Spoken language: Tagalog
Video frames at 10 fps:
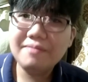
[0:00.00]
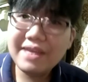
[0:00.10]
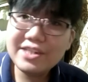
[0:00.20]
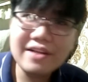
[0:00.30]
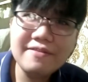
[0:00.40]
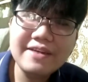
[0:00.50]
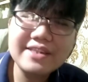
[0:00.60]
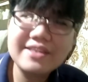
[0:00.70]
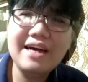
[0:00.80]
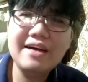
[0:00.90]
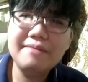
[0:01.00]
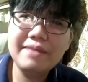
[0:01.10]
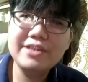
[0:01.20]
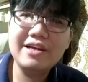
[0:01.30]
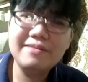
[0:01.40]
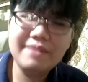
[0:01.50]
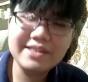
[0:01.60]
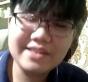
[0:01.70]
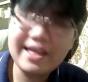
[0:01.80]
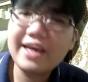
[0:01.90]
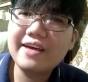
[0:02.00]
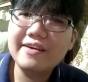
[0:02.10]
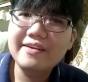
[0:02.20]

medyo advanced na, medyo advanced na deck